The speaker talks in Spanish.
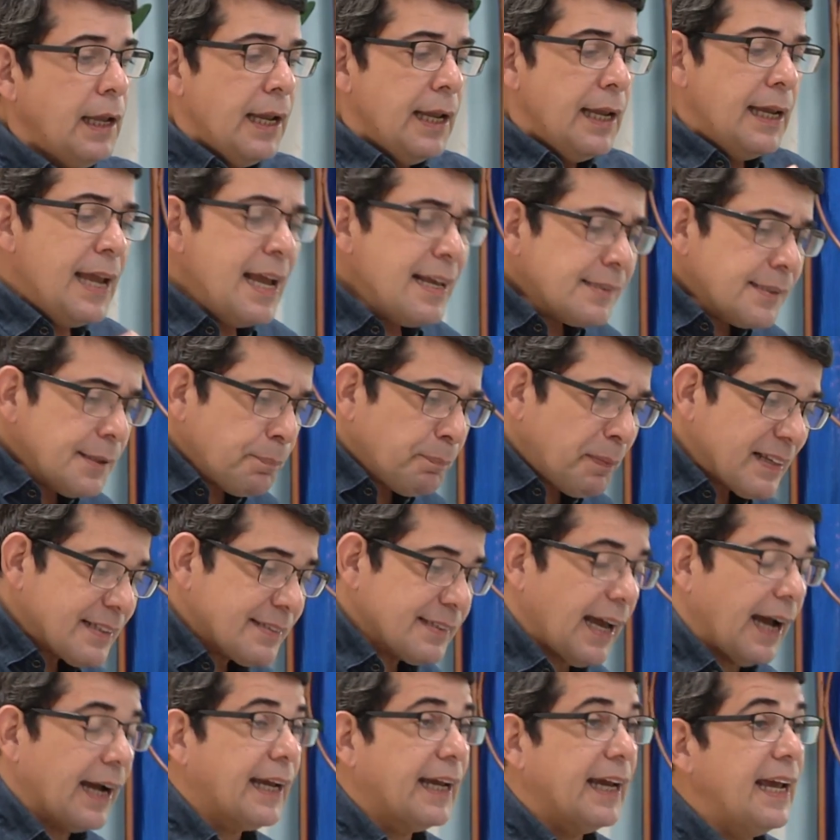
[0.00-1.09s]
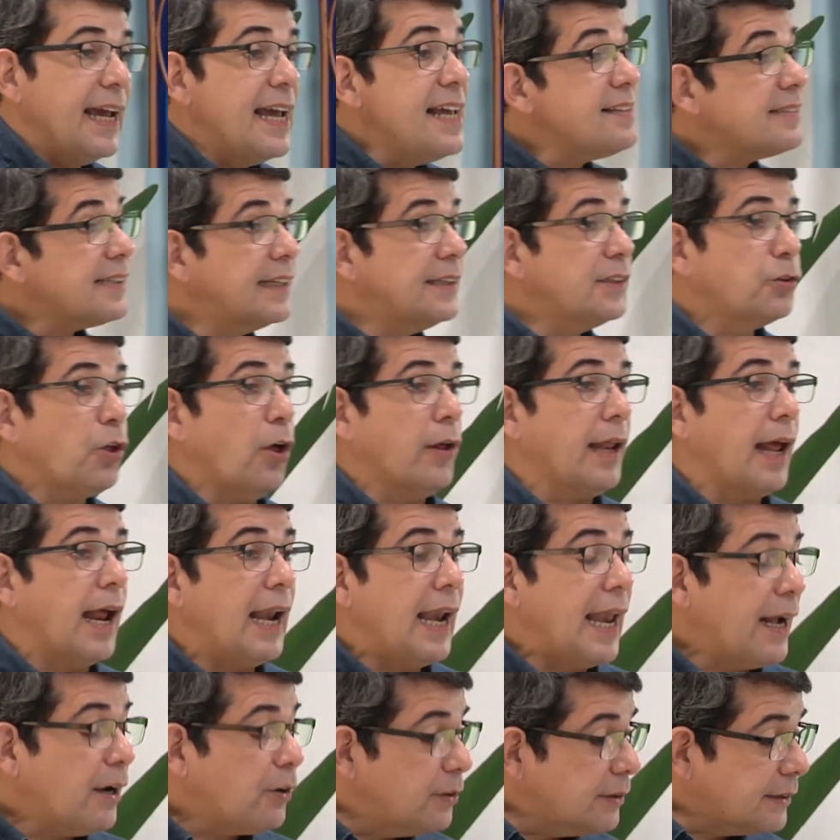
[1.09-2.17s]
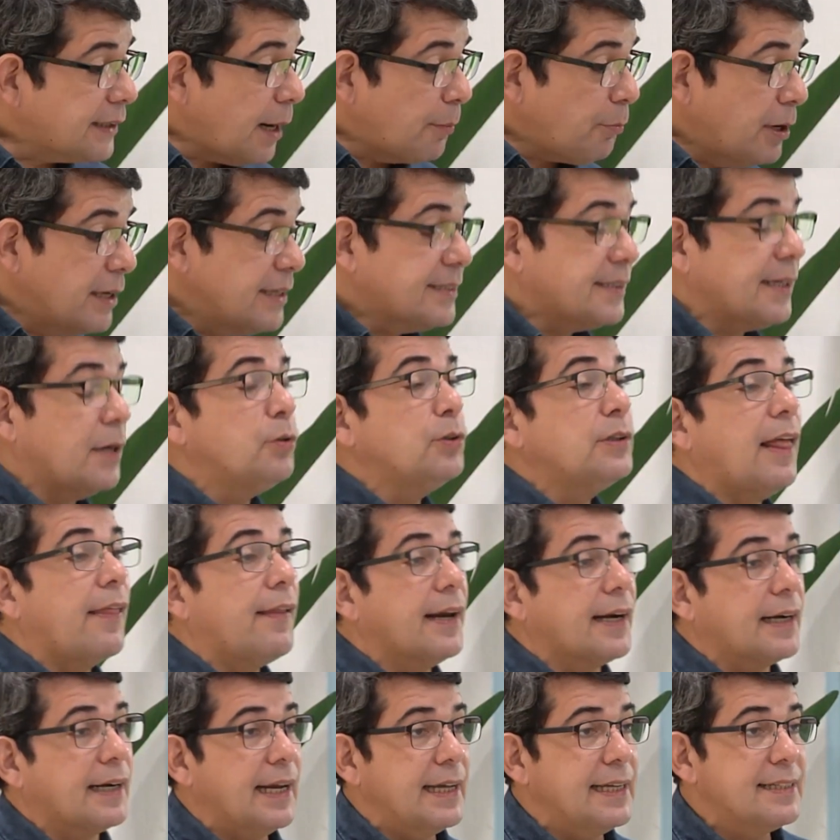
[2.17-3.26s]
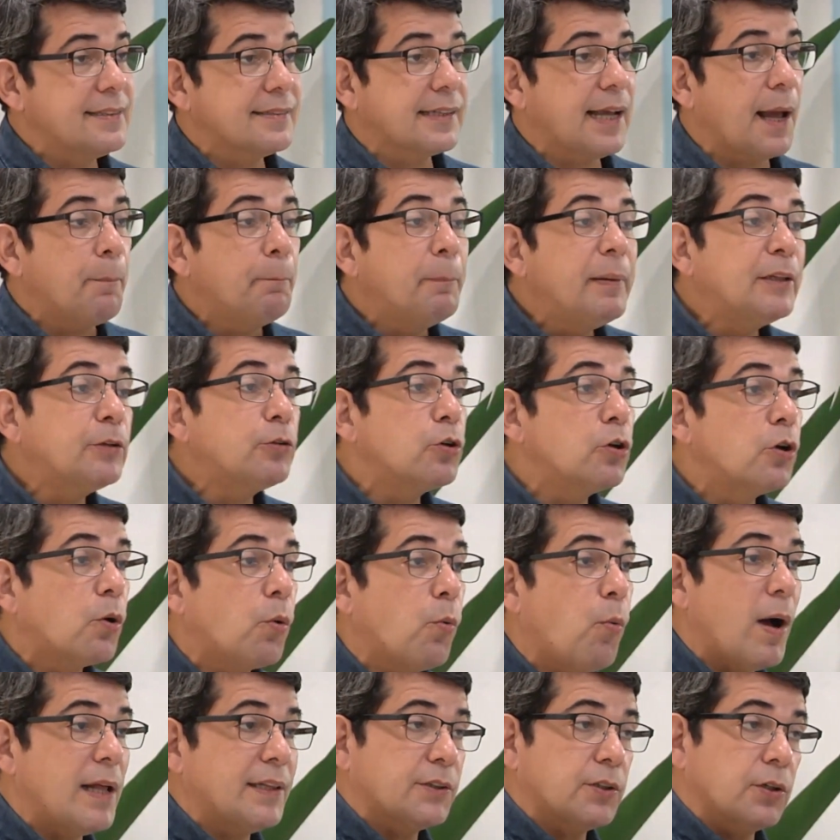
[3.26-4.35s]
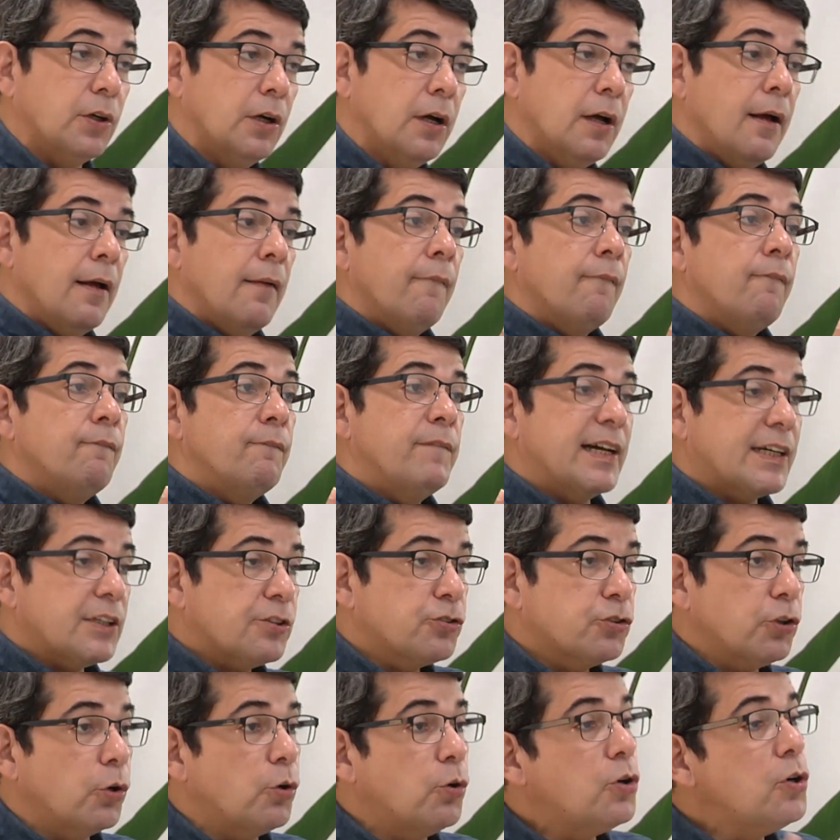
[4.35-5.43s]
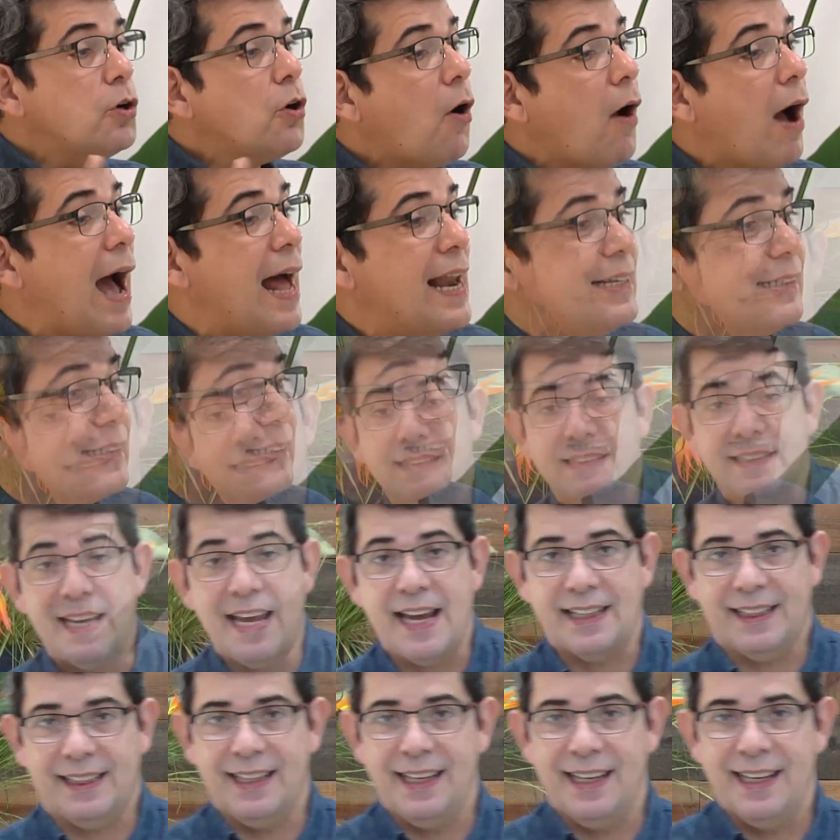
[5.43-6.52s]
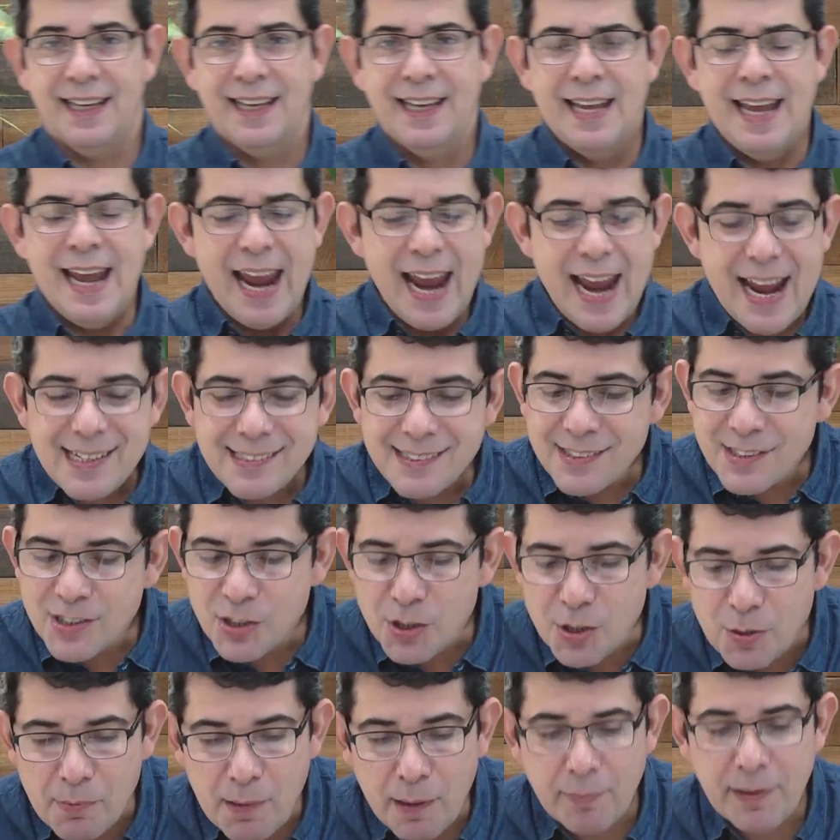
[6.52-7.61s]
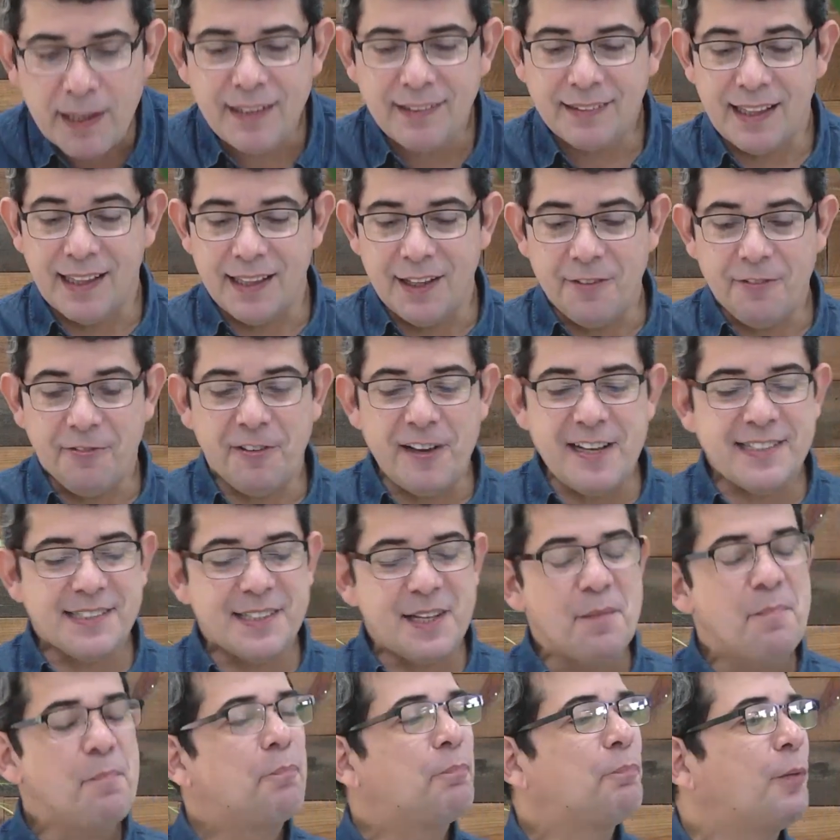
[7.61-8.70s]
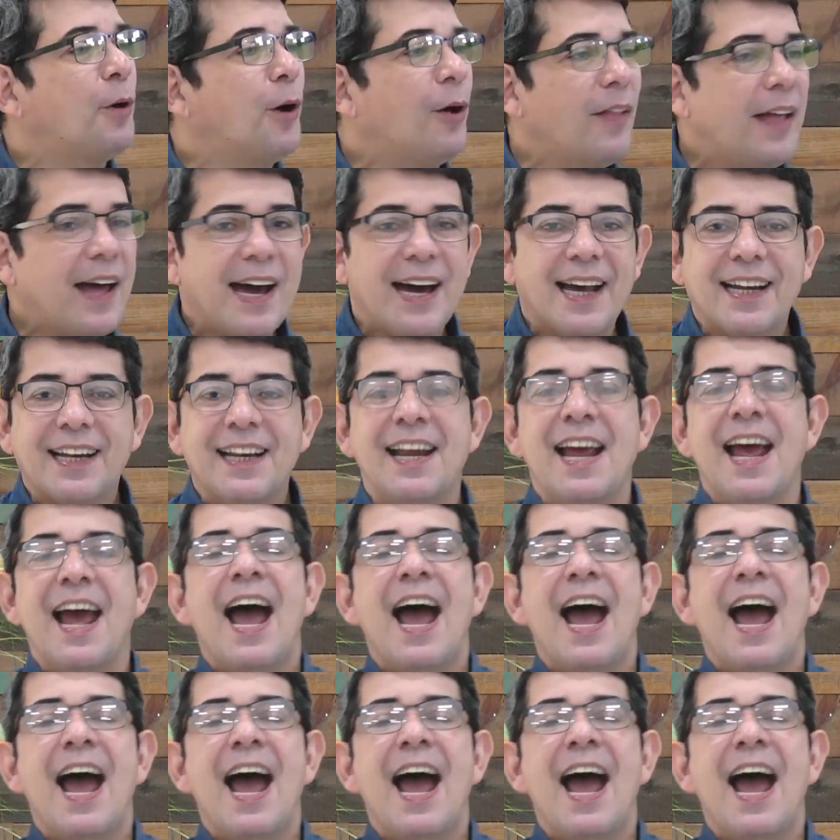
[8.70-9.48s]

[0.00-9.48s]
Y ese pasaje, esa historia, la encontramos en Segunda de Reyes, capítulo 4, verso 1 al 7. Es sumamente difícil poder